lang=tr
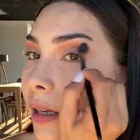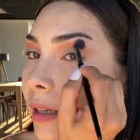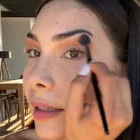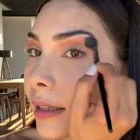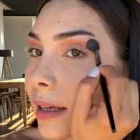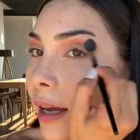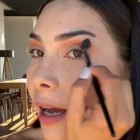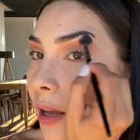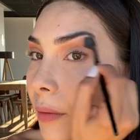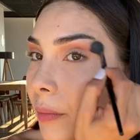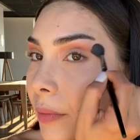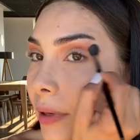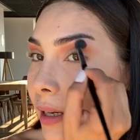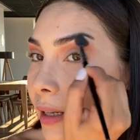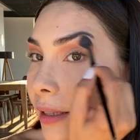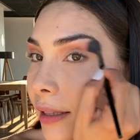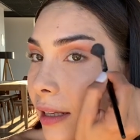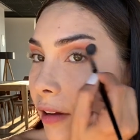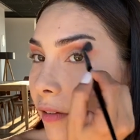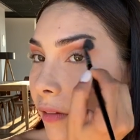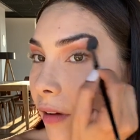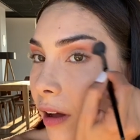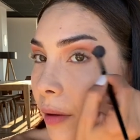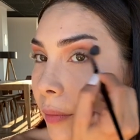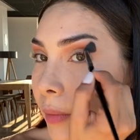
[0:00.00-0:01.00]
yaymaya
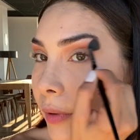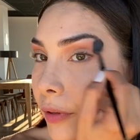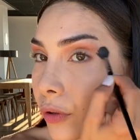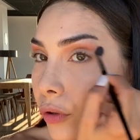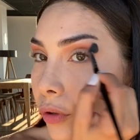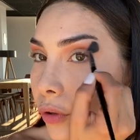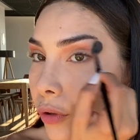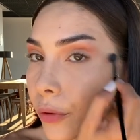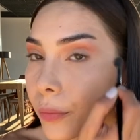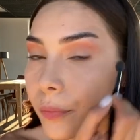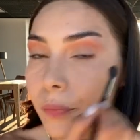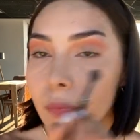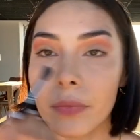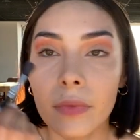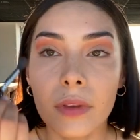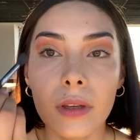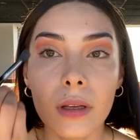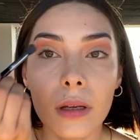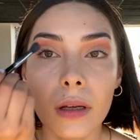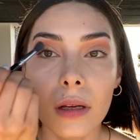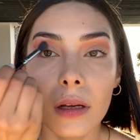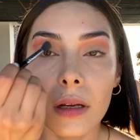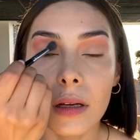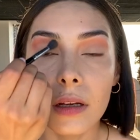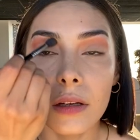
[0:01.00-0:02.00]
devam ediyorum.
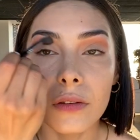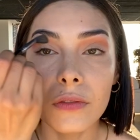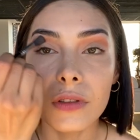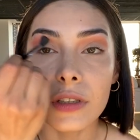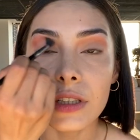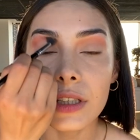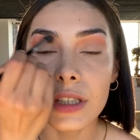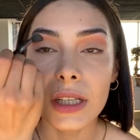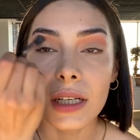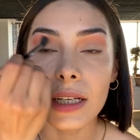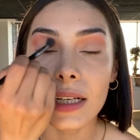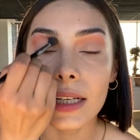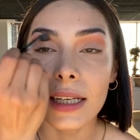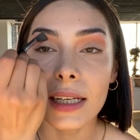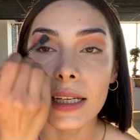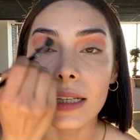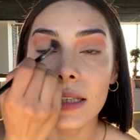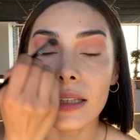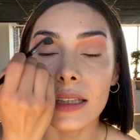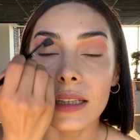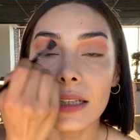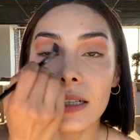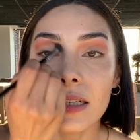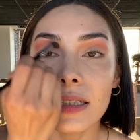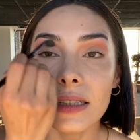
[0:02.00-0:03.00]
Fırça
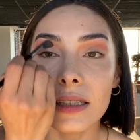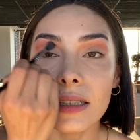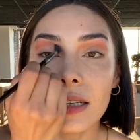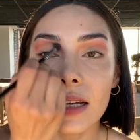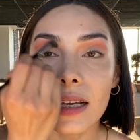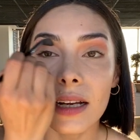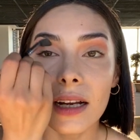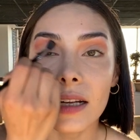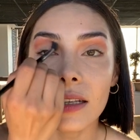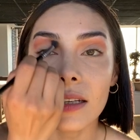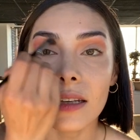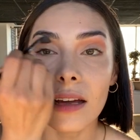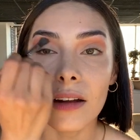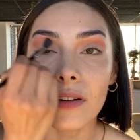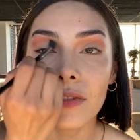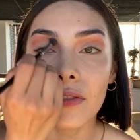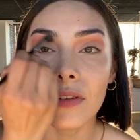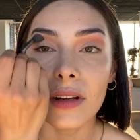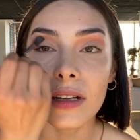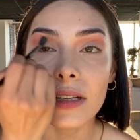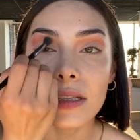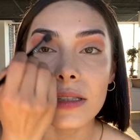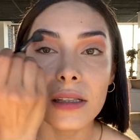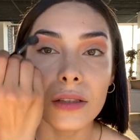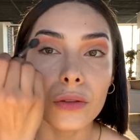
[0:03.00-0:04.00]
hareketlerinizi ne kadar
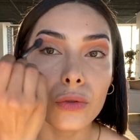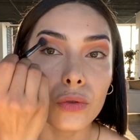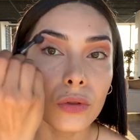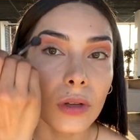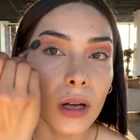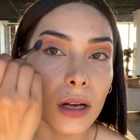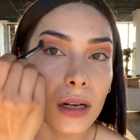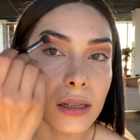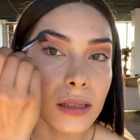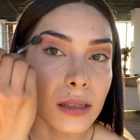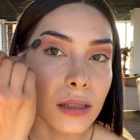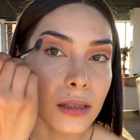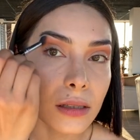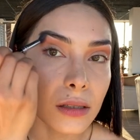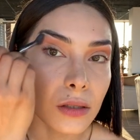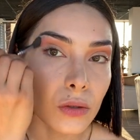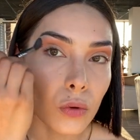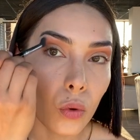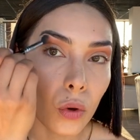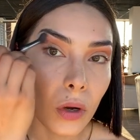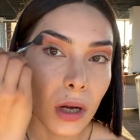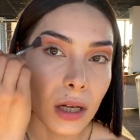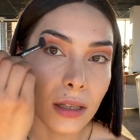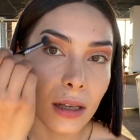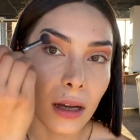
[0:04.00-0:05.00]
fazla tutarsanız
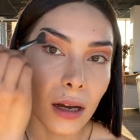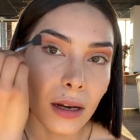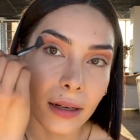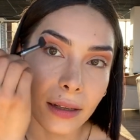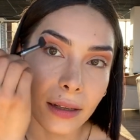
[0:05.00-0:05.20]
o kadar